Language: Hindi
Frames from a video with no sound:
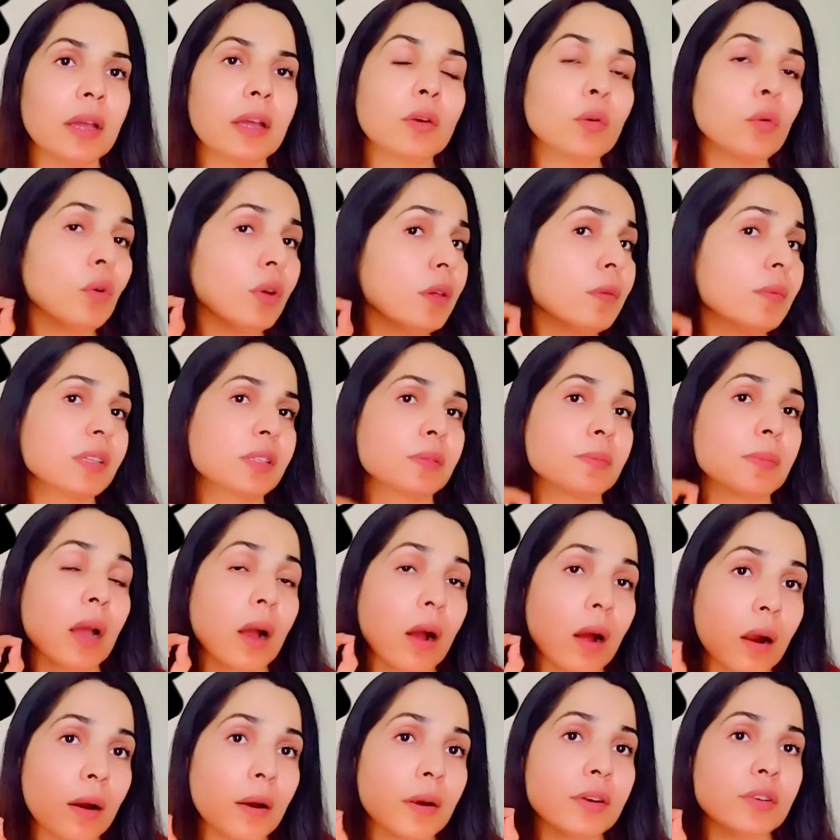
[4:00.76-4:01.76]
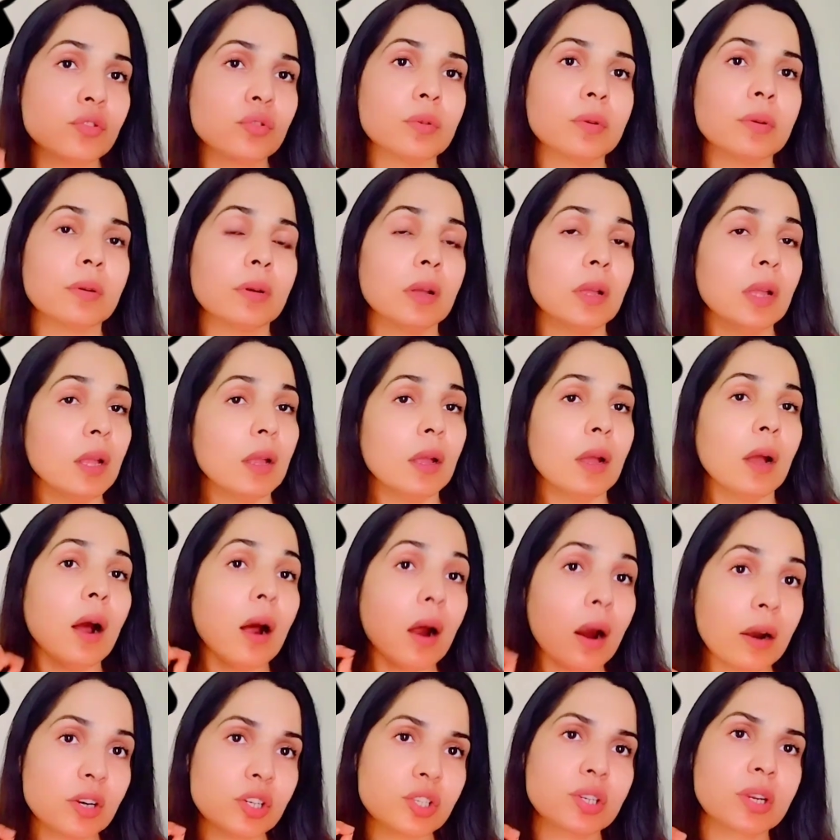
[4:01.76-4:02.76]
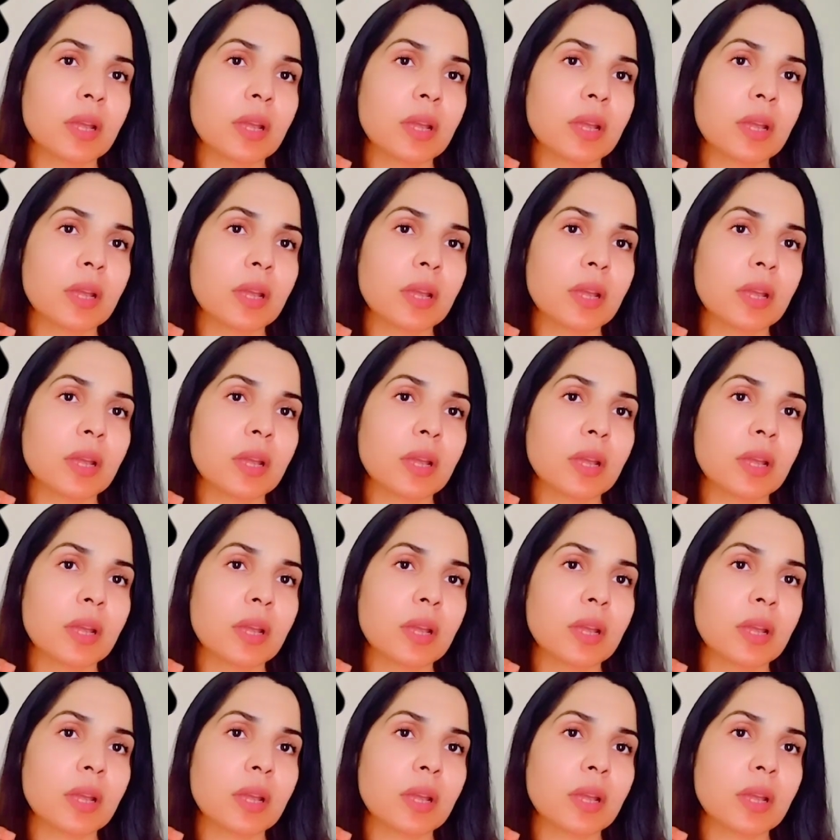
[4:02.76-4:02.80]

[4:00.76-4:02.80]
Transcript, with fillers: कोई भी इसमें हार्ड जो हार्श